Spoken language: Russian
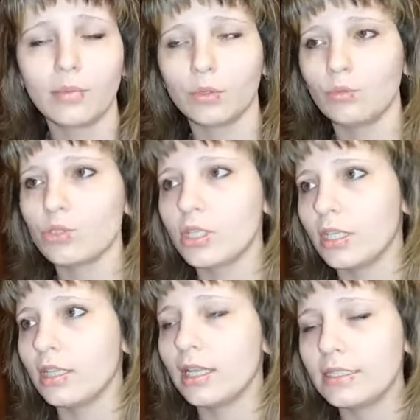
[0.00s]
потому что
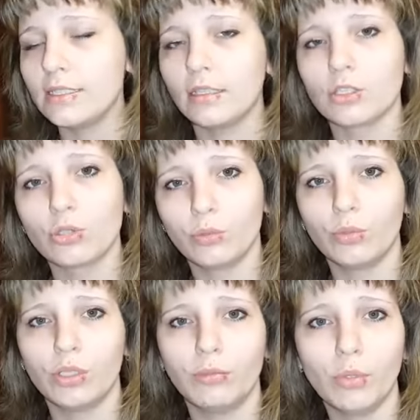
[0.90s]
я не хотела, чтобы
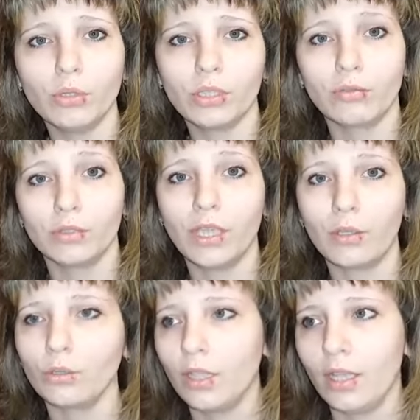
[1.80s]
мой ребенок вот
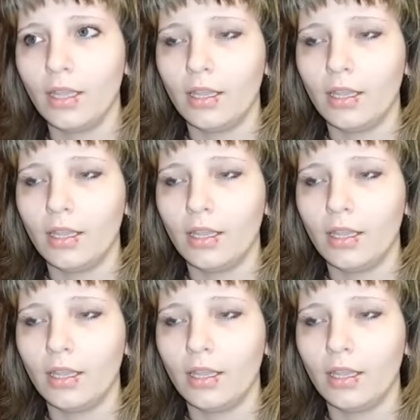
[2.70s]
так вот